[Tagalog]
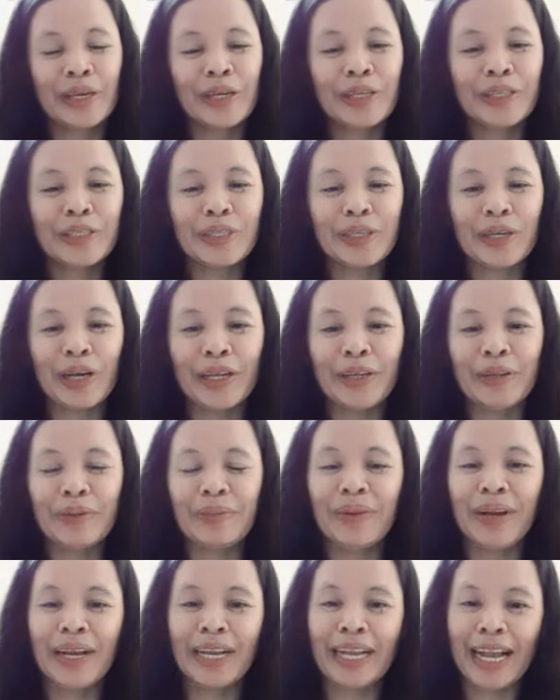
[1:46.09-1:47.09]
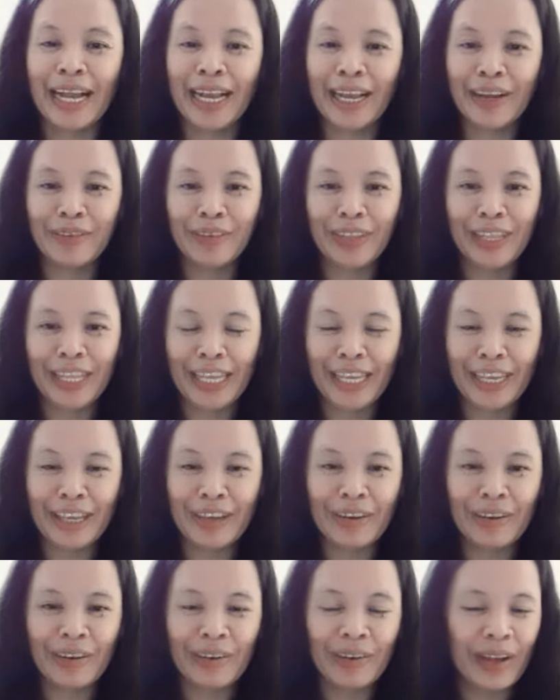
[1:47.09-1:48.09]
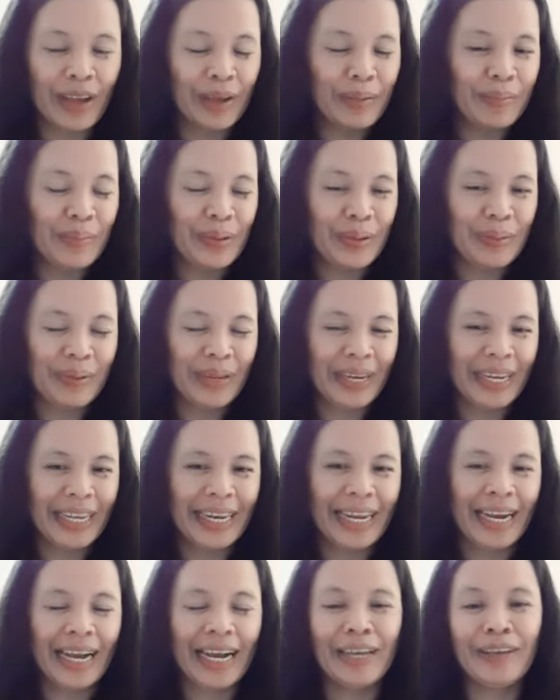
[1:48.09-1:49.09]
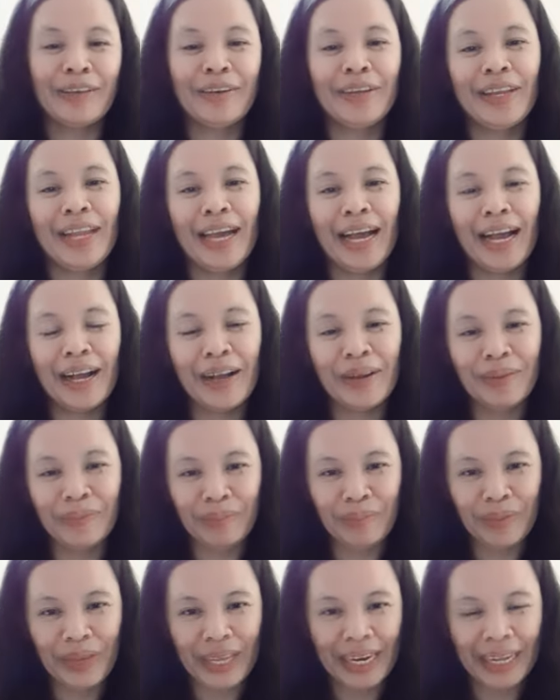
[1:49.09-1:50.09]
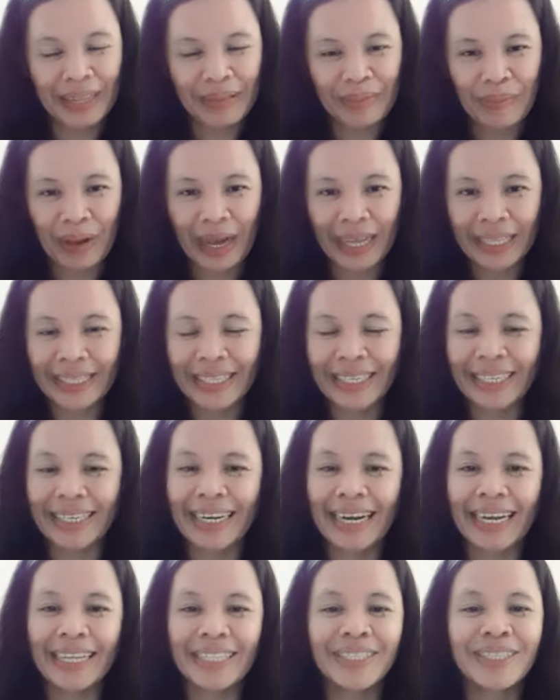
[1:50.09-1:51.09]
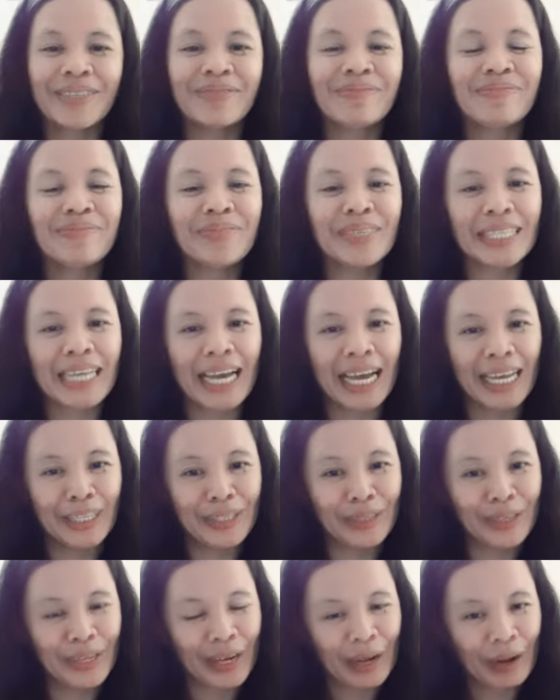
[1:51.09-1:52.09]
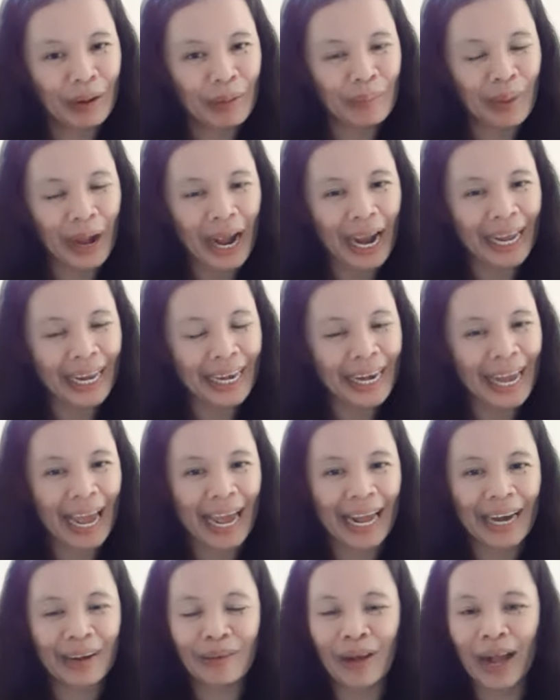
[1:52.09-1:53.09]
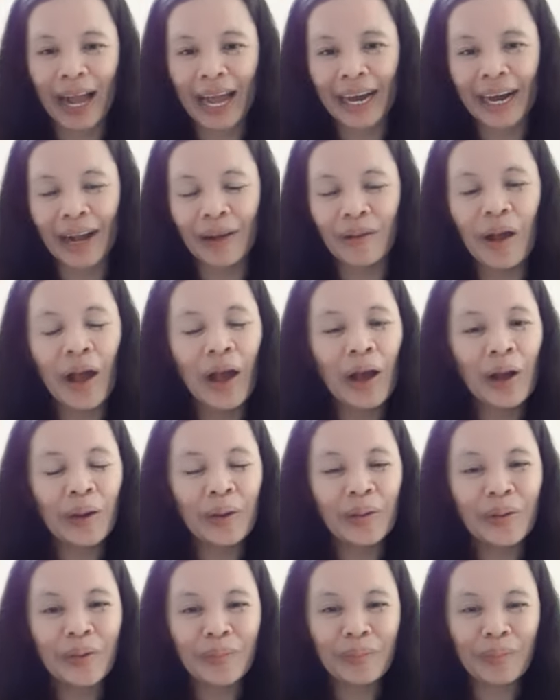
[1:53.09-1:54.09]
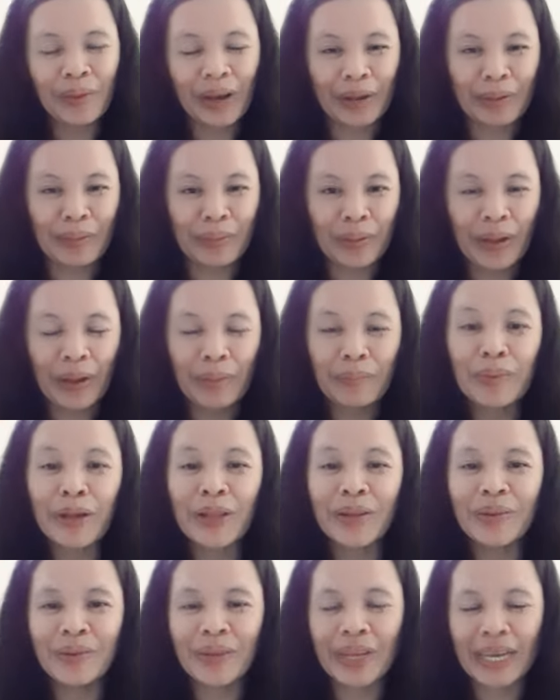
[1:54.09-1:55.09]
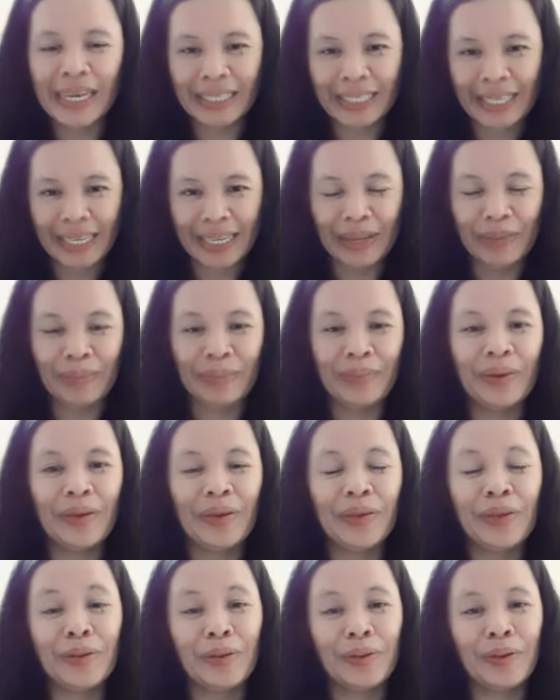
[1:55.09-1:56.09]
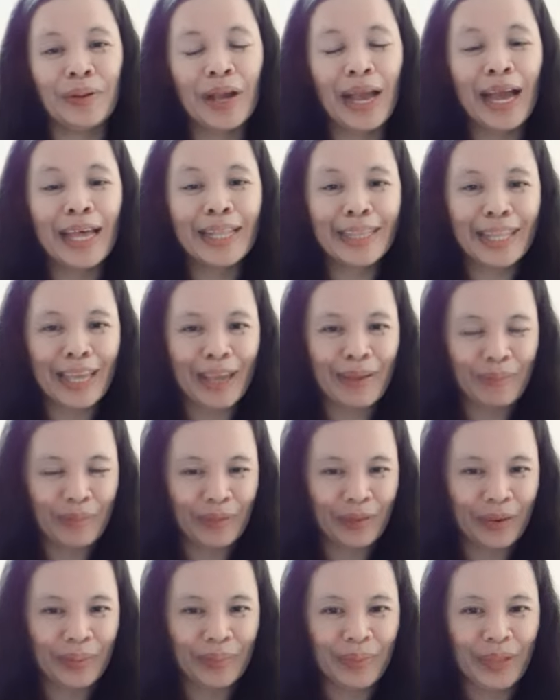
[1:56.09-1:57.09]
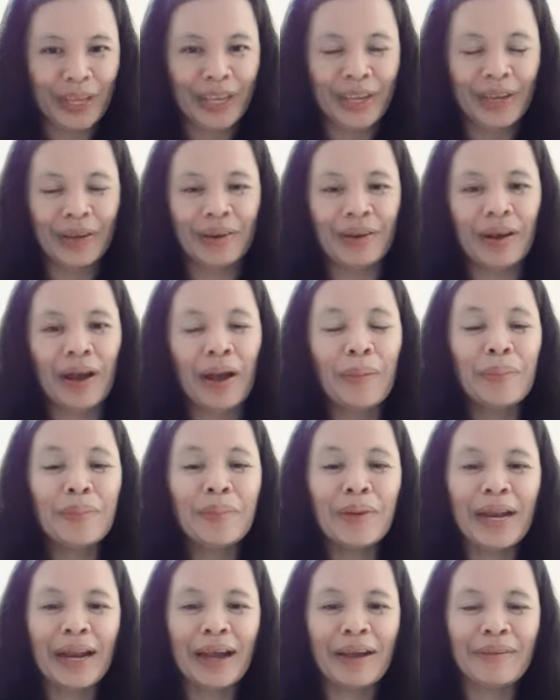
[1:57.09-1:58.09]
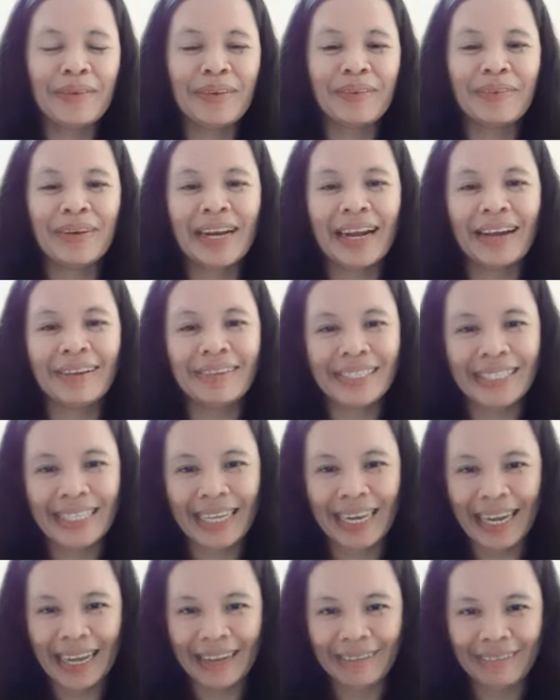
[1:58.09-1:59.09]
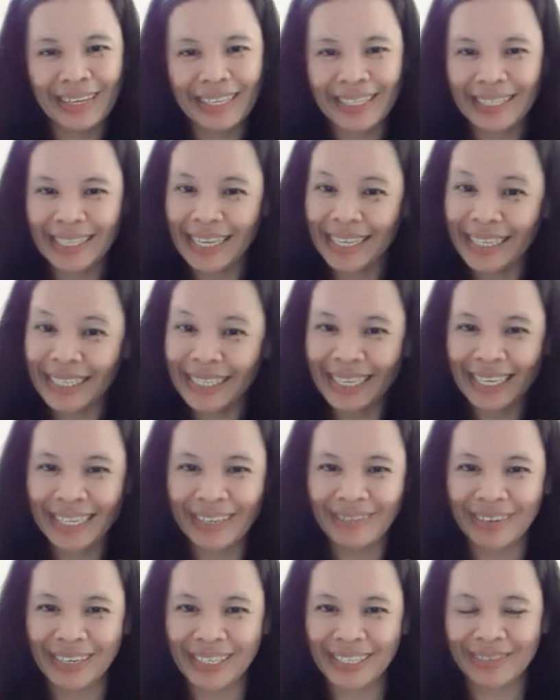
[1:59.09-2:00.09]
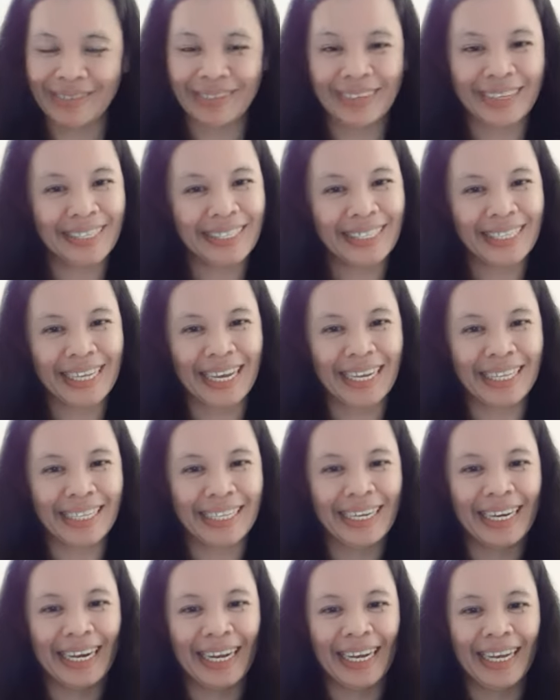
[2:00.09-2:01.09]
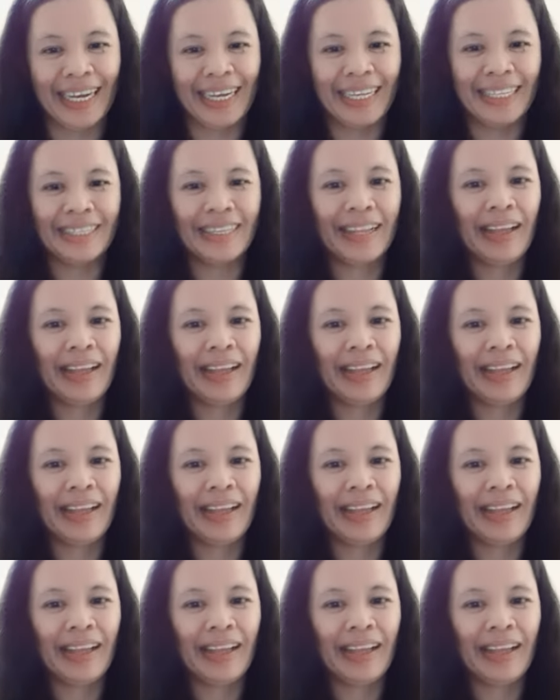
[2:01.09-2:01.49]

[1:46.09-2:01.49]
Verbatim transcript: So ano po ang gagawin ninyo? Bibili na kayo ng peanut butter at umpisahan nyo ng kumain araw-araw upang malunasan na po yung tapeworm ninyo. Maraming maraming salamat and God bless po sa ating lahat.